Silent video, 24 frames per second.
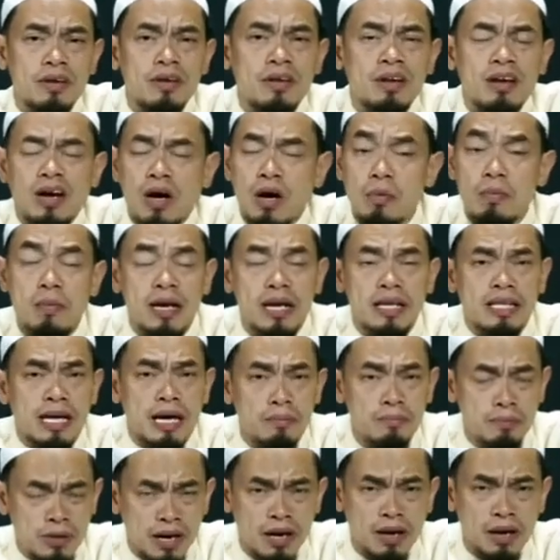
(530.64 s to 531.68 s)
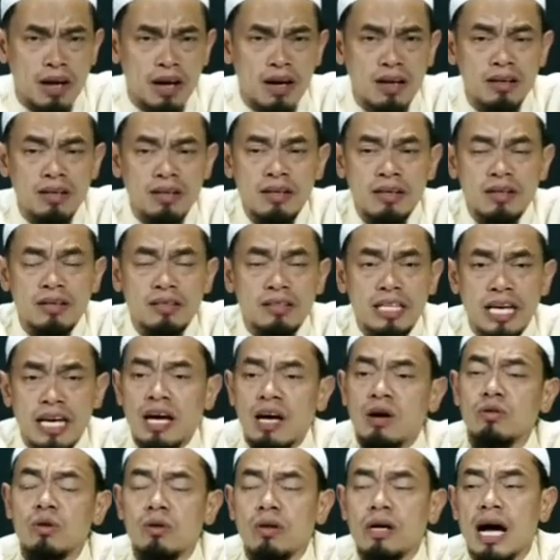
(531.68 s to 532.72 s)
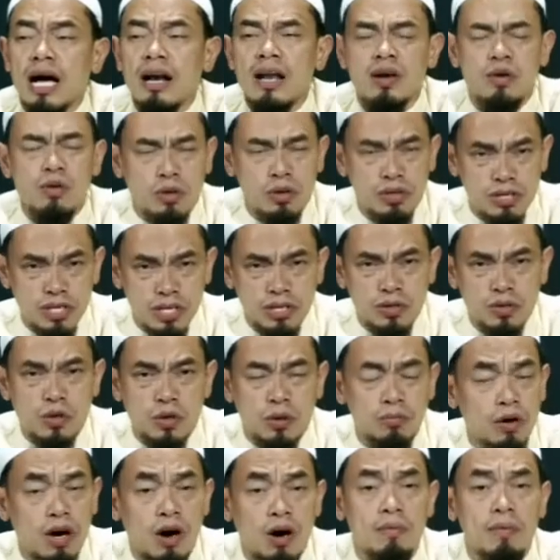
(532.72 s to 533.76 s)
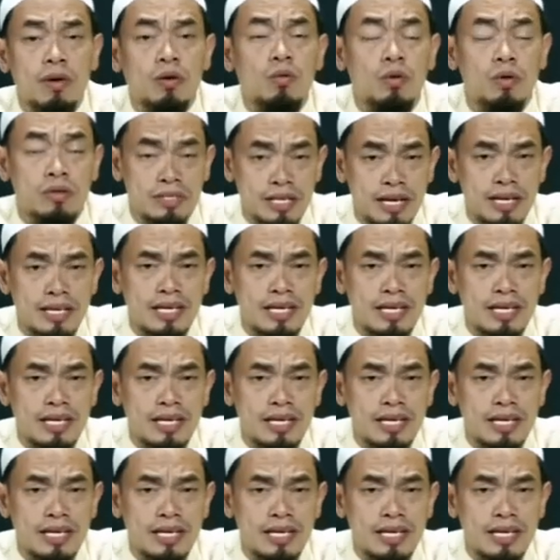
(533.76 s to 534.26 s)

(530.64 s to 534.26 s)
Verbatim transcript: เขาไม่ได้ทำเพื่ออัลลอฮ์แต่เขาต้องการให้คนชื่นชมว่าเขาเป็นคนใจ